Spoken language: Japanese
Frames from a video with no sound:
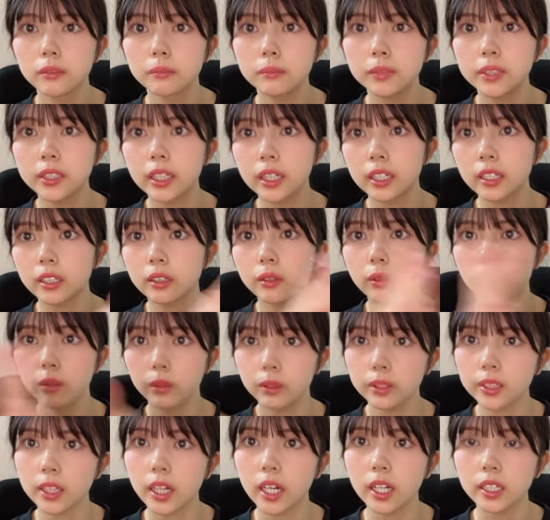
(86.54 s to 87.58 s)
美咲と
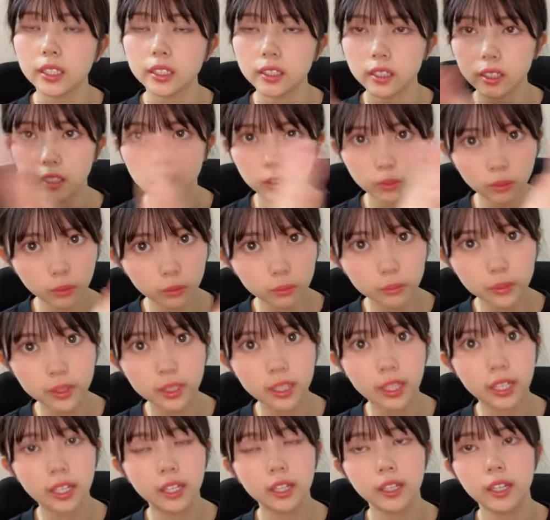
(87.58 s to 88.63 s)
サカサカコンビ
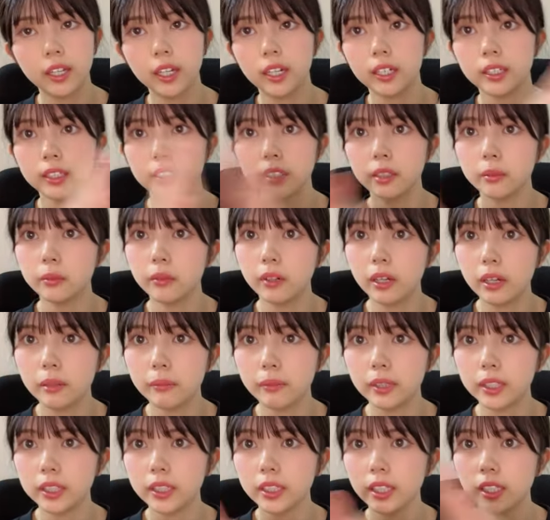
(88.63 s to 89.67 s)
でやらせてもらい
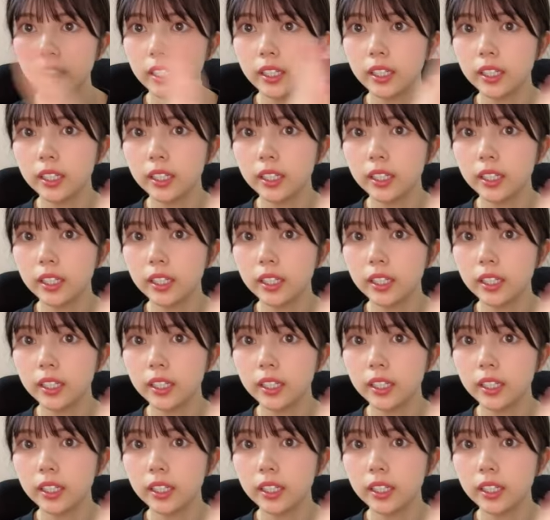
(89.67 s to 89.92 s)
ましたね